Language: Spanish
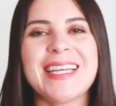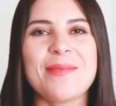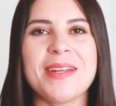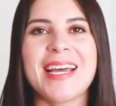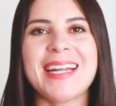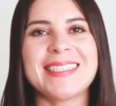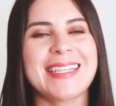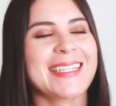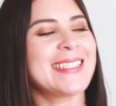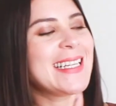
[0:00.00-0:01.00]
terminar
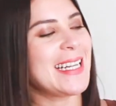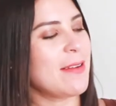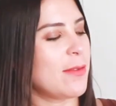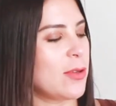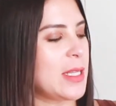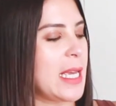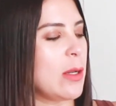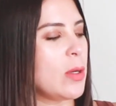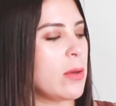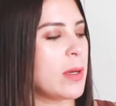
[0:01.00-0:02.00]
está este libro
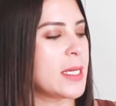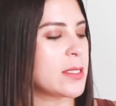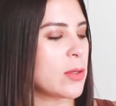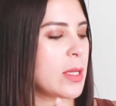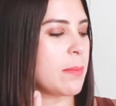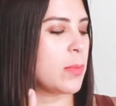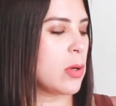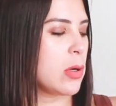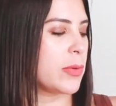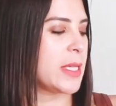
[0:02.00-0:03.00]
del universo de
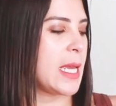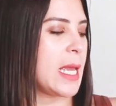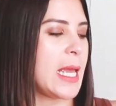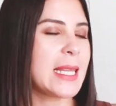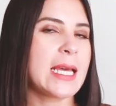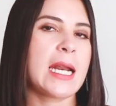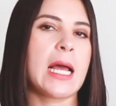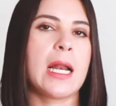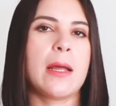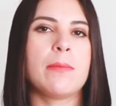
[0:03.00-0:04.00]
Poe de Edgar
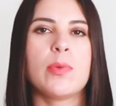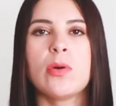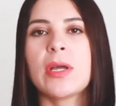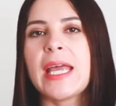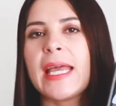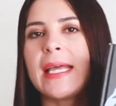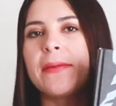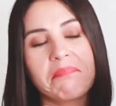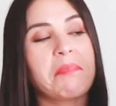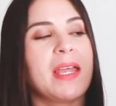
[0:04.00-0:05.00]
Allan Poe
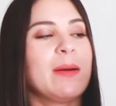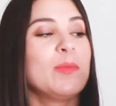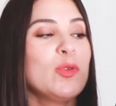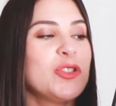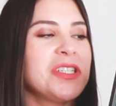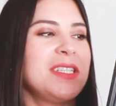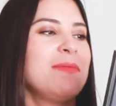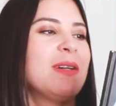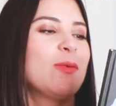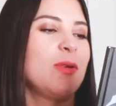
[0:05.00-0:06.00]
que me da
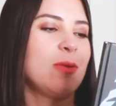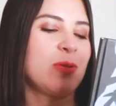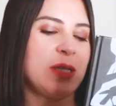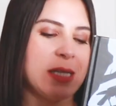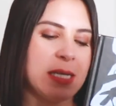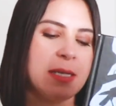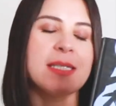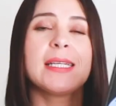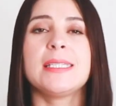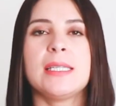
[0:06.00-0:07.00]
muchísima curiosidad. Y
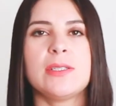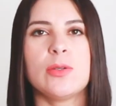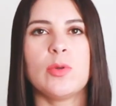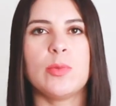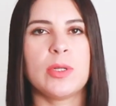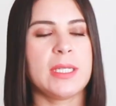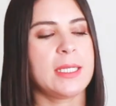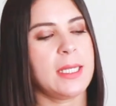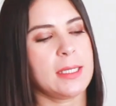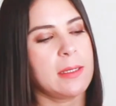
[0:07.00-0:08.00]
está esta edición muy
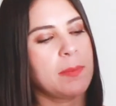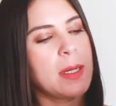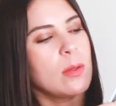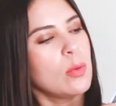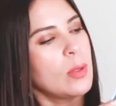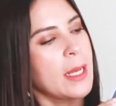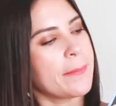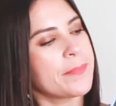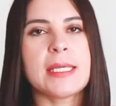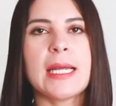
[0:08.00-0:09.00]
bonita de
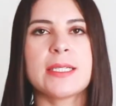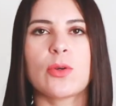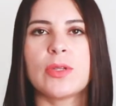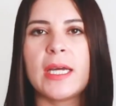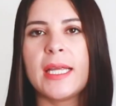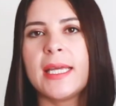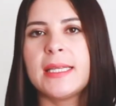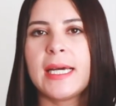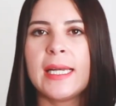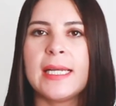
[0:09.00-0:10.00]
tapadura. Ya les contaré qué
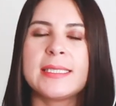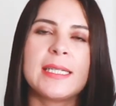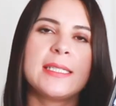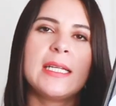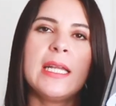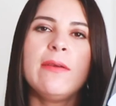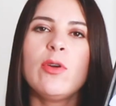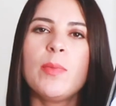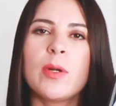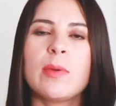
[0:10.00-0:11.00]
tal está este
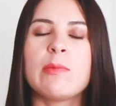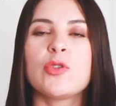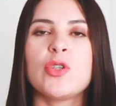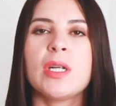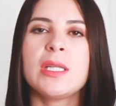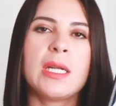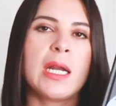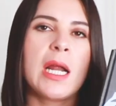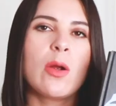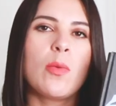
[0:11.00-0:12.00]
libro, pero me emociona
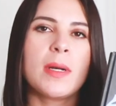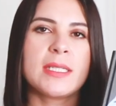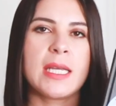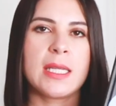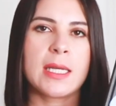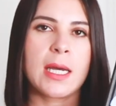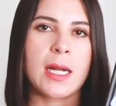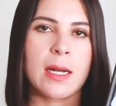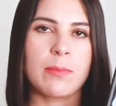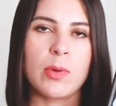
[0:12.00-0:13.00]
tener algo más de Edgar
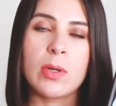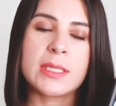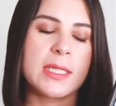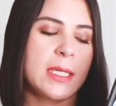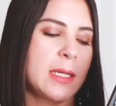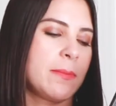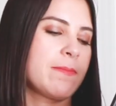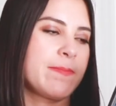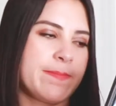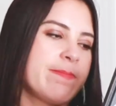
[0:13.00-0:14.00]
Allan Poe, así que
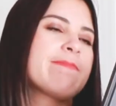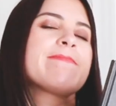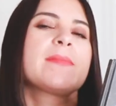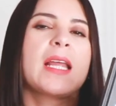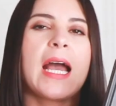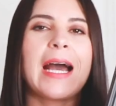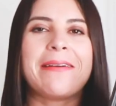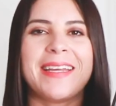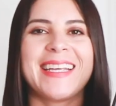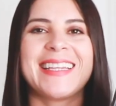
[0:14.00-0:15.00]

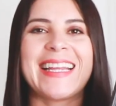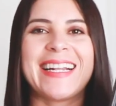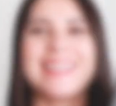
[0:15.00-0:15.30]
a ver qué tal.